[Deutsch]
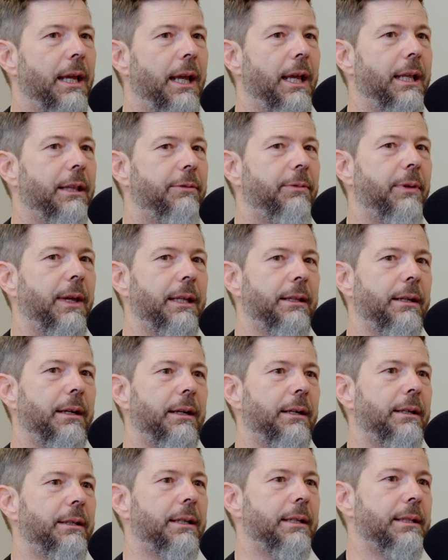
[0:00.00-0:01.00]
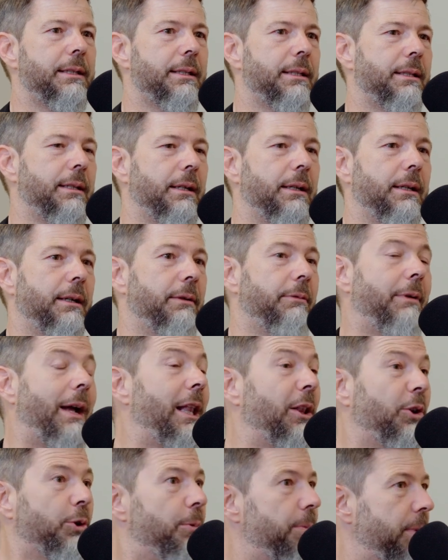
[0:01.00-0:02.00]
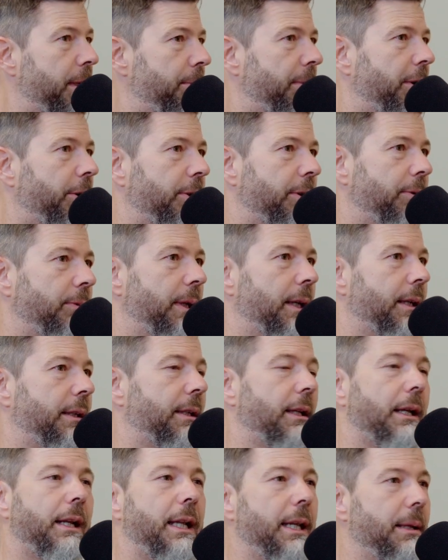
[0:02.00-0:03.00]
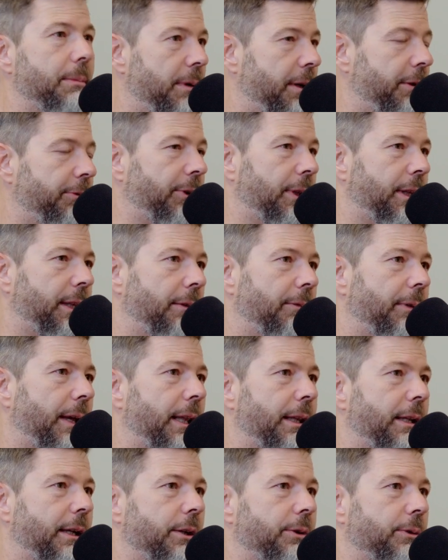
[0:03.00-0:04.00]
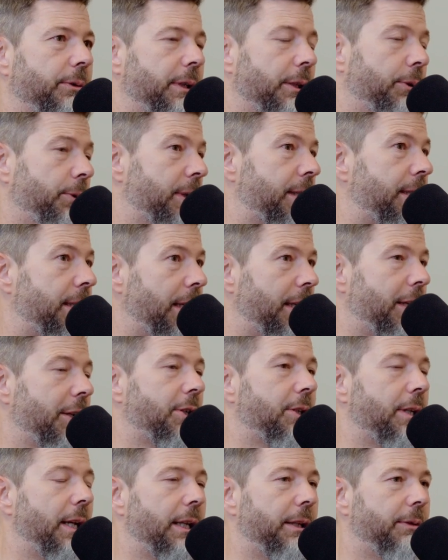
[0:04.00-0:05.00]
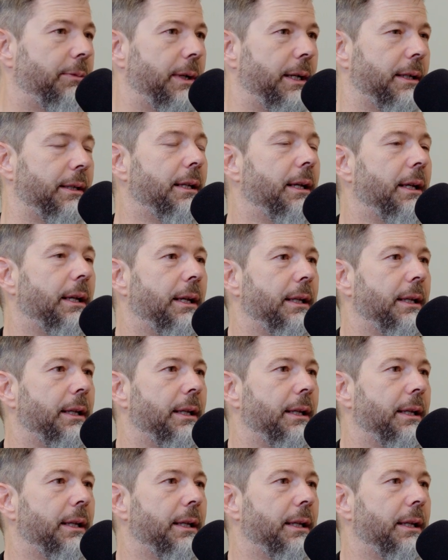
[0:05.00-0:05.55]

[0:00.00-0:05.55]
Entweder, dass äh, Wald umgebaut wird, die klimafitte Wälder und dadurch sichergestellt wird,